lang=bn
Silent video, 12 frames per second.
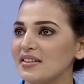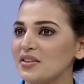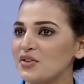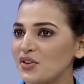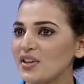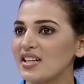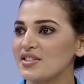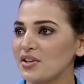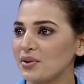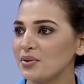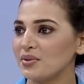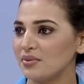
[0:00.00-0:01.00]
স্ক্রিনে
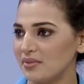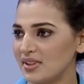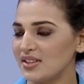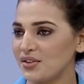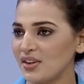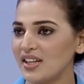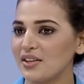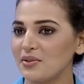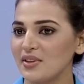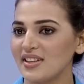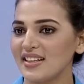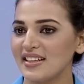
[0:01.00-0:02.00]
যখন
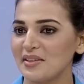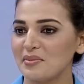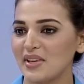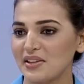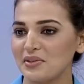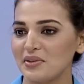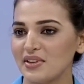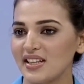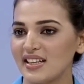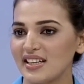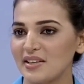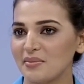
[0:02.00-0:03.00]
ট্রেলারগুলো দেখলাম গানগুলো
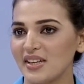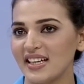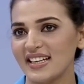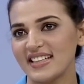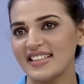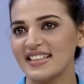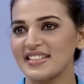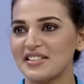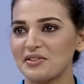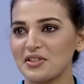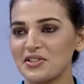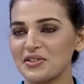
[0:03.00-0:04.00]
দেখলাম না ঠিক আছে
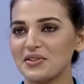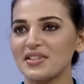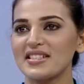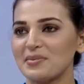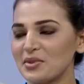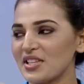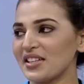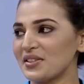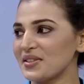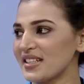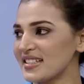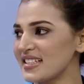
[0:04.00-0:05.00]
কষ্ট করেছে তো
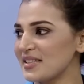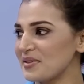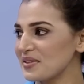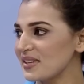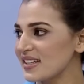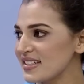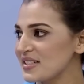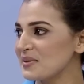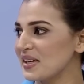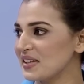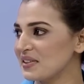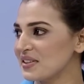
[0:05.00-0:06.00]
যাচ্ছে না কাজটা
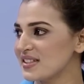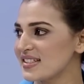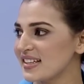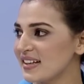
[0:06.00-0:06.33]
ভালো সিনেমাকে